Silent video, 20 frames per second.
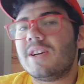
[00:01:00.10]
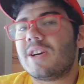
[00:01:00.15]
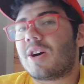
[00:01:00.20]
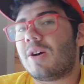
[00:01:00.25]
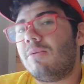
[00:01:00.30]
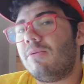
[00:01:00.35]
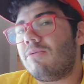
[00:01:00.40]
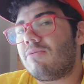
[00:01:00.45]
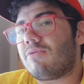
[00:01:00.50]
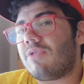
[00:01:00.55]

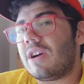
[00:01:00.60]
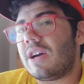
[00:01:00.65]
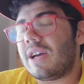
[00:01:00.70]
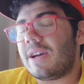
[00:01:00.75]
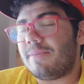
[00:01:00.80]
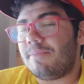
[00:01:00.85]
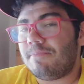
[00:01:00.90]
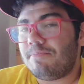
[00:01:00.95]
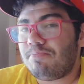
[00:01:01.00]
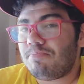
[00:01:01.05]

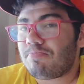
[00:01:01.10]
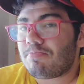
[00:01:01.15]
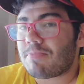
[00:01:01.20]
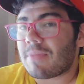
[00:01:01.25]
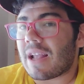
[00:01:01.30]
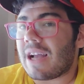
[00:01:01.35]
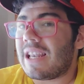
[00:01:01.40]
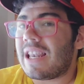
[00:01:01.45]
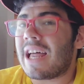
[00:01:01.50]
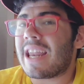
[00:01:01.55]
Comunque, mm,
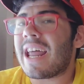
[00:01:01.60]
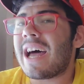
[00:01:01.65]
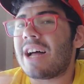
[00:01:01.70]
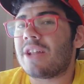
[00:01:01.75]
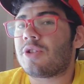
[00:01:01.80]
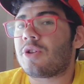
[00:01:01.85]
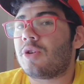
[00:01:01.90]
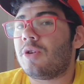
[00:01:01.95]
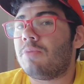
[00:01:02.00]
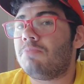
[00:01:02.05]

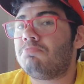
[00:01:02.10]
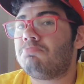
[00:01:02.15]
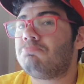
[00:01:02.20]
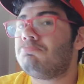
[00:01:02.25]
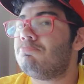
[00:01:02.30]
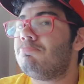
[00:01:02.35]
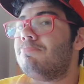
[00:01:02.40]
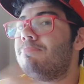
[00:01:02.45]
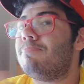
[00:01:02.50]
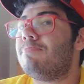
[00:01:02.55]
l'aratro
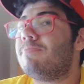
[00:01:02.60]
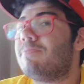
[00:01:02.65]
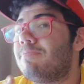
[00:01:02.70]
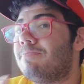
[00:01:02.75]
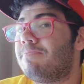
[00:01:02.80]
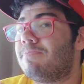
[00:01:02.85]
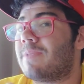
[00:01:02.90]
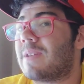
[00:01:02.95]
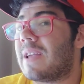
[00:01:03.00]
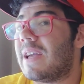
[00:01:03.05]

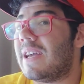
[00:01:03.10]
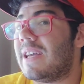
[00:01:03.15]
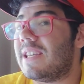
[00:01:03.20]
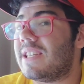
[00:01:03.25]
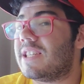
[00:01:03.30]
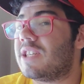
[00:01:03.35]
che